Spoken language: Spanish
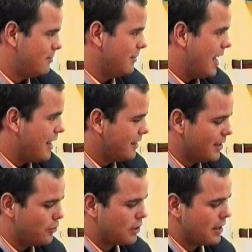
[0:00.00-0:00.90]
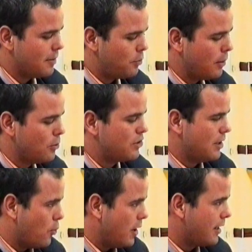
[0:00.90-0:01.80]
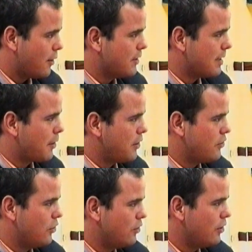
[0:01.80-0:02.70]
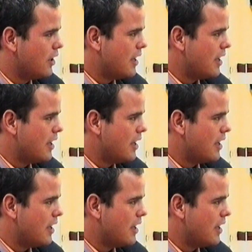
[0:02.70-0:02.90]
la gente de Churriana, del pueblo, se vuelque con esa procesión